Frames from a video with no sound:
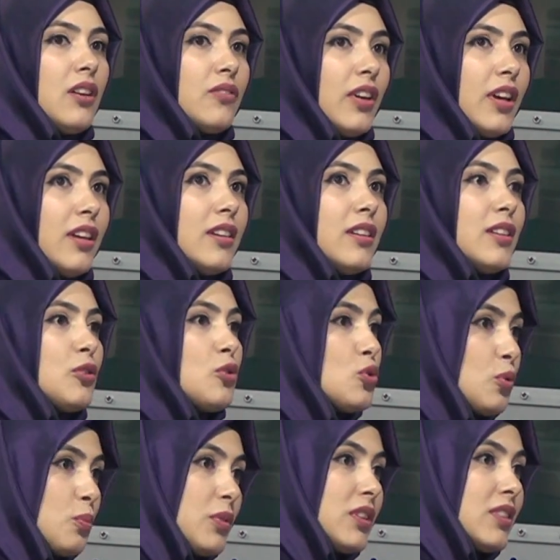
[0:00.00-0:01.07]
ve e,
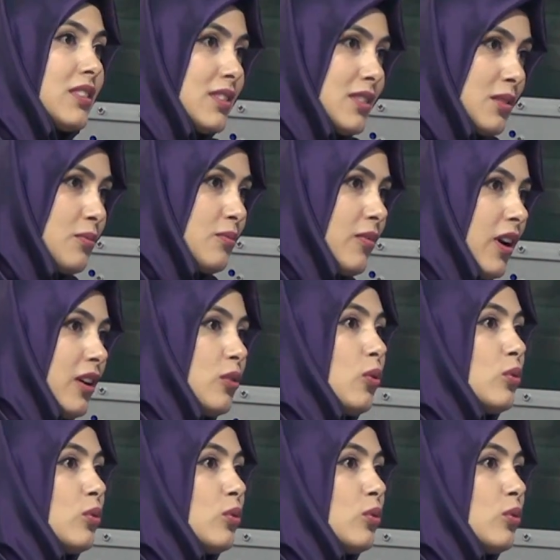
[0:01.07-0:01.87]
küçük bir kızım var